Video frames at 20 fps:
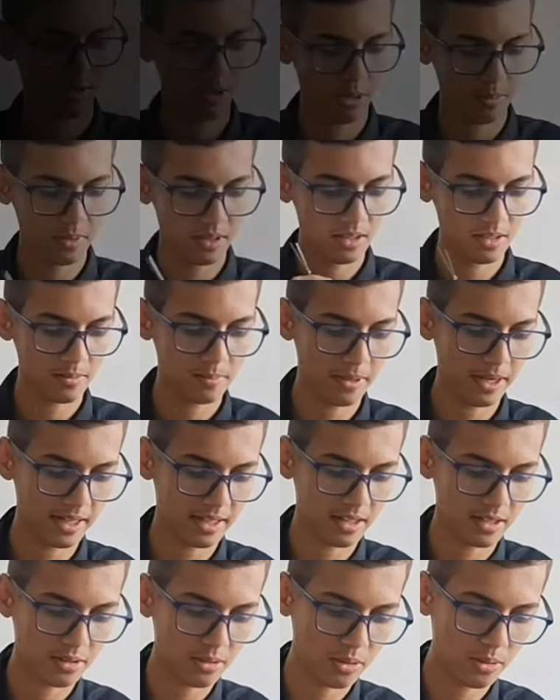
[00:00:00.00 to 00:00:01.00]
तो अभी इस
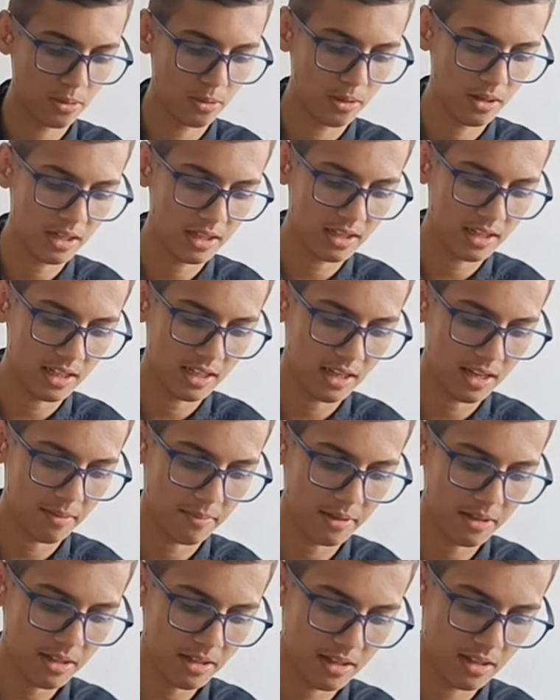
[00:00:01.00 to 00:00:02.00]
पैकेट को खोल लेते हैं यहाँ
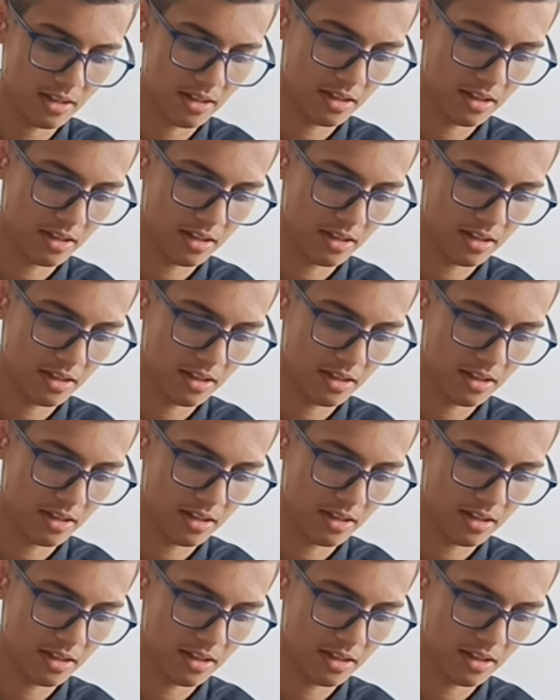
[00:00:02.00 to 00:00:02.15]
पे